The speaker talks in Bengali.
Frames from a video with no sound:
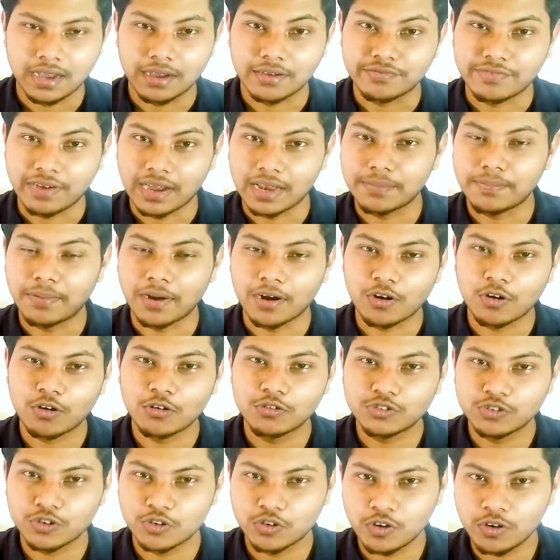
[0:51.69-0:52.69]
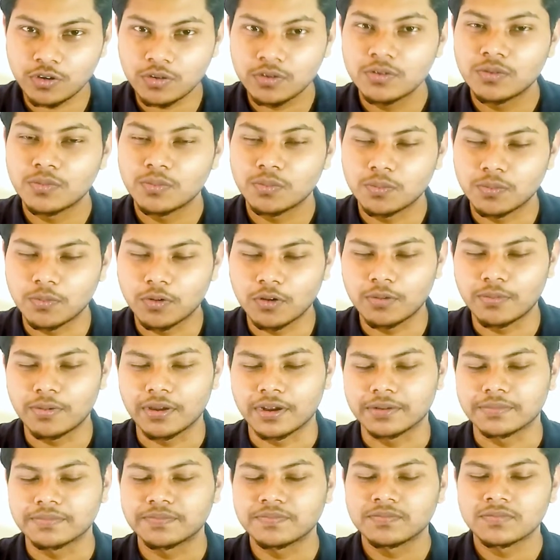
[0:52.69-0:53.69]
ফাইল পাঠানোর জন্য বলবেন
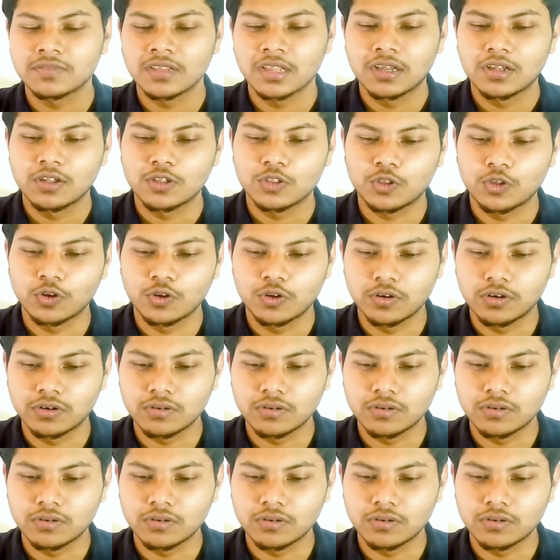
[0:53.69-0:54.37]
তো